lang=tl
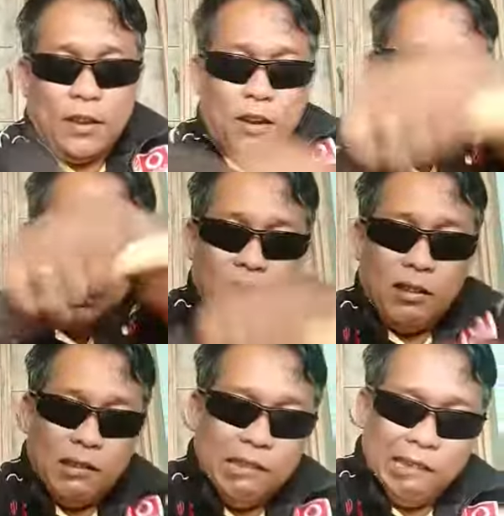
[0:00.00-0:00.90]
Ha? Oh?
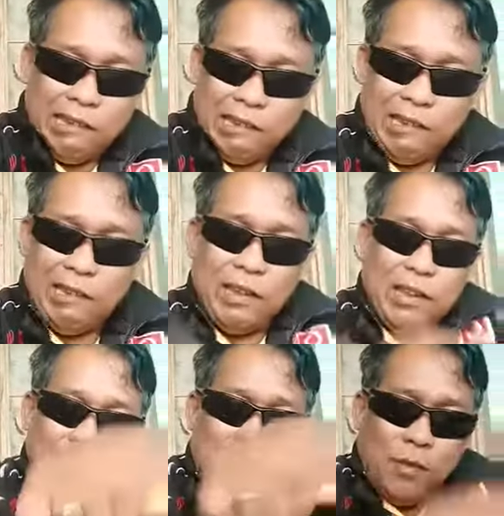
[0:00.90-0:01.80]

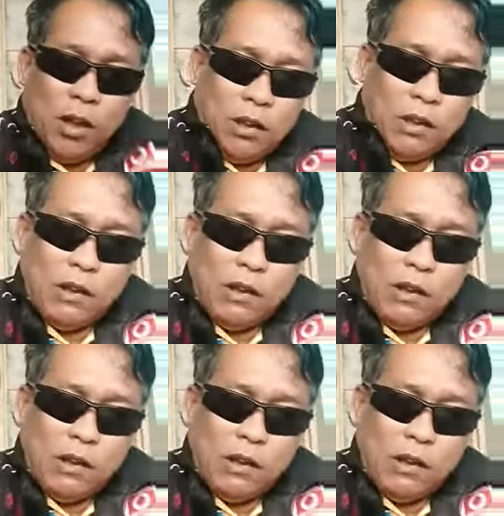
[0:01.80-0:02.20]
Ano mo?